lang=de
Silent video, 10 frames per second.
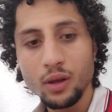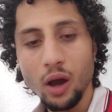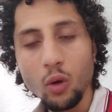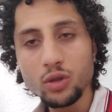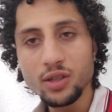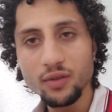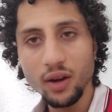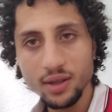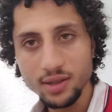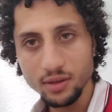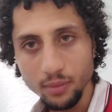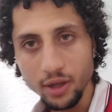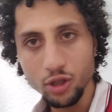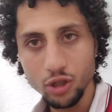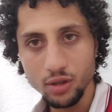ausgewachsene
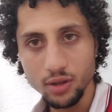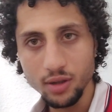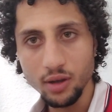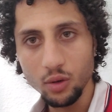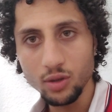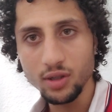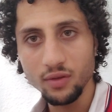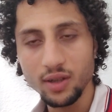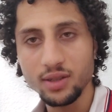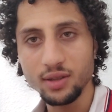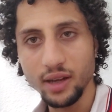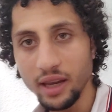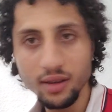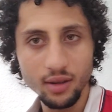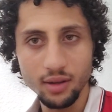Menschen, ja, ausgewachsene
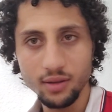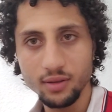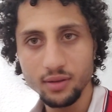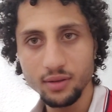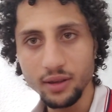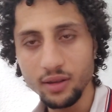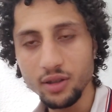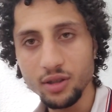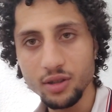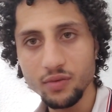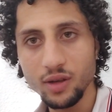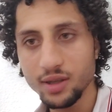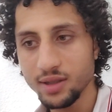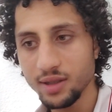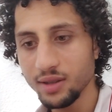Kinder, nenne ich es, weil
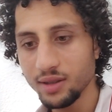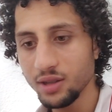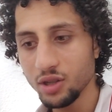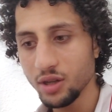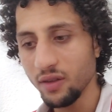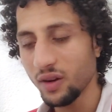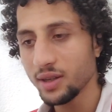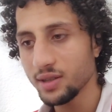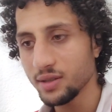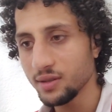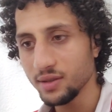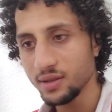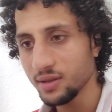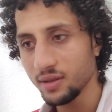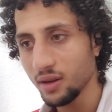es sind nicht Erwachsene, es
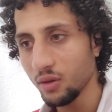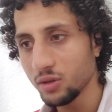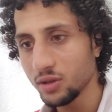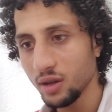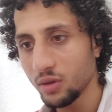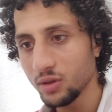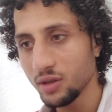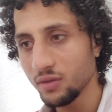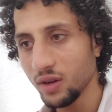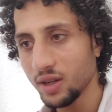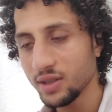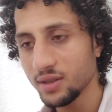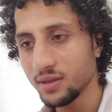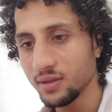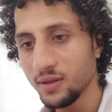sind aus,
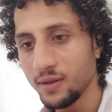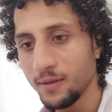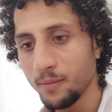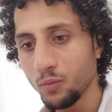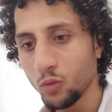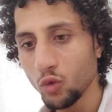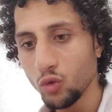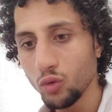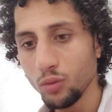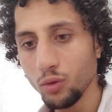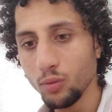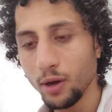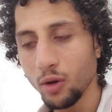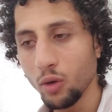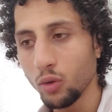ausgewachsene,
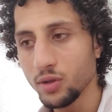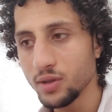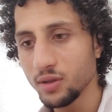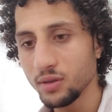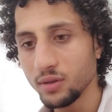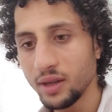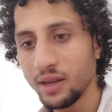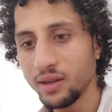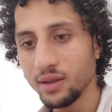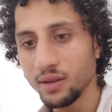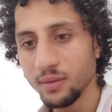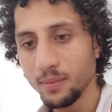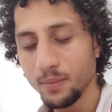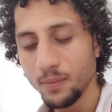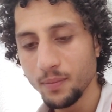übergroße Kinder,
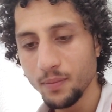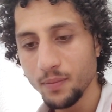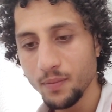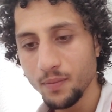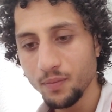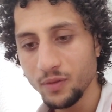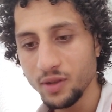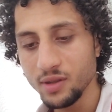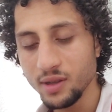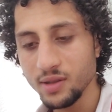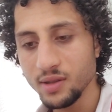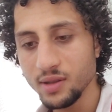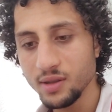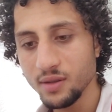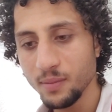diesen
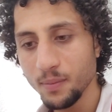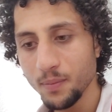Narzissten.